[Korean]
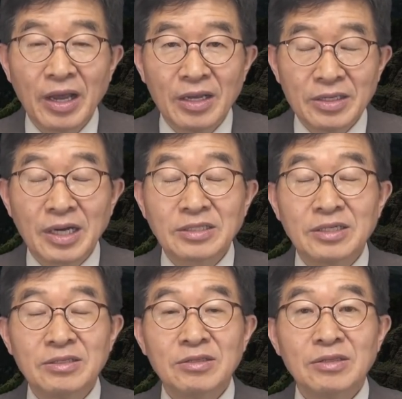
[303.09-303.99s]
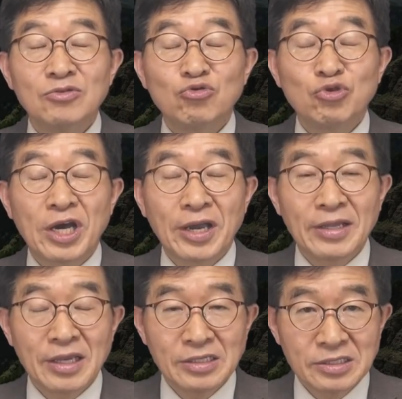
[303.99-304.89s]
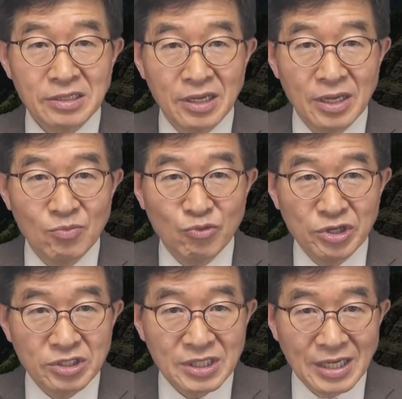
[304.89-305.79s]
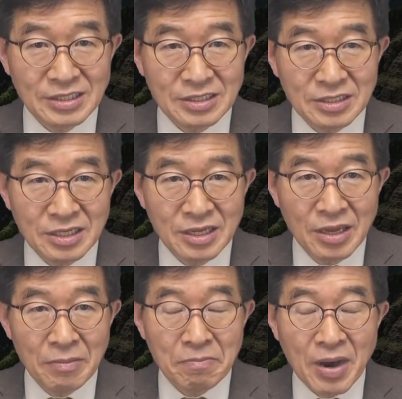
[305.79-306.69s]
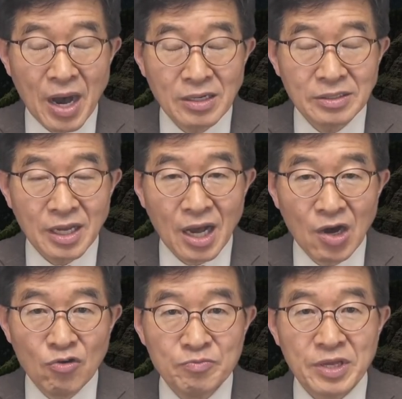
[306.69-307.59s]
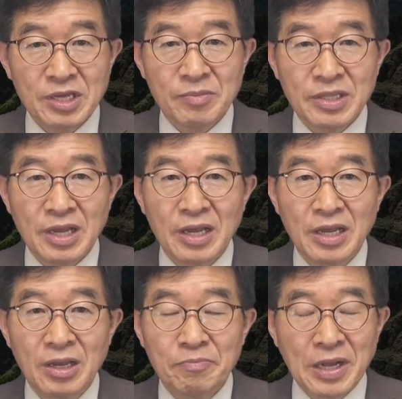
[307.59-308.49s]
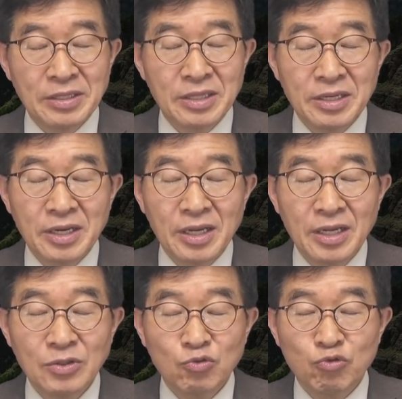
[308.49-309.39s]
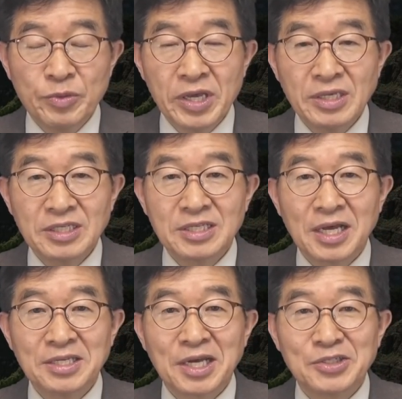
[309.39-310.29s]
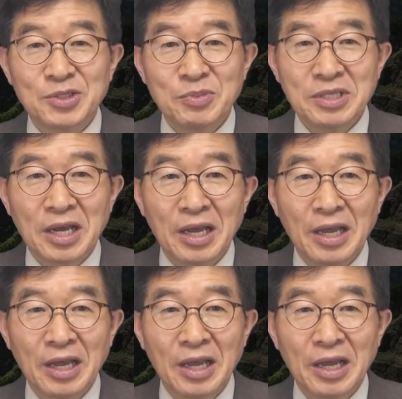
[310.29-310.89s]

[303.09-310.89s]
이 같은 주장에 대해서 무려 찬성이 49명입니다. 반대가 두 명이 지나지 않습니다.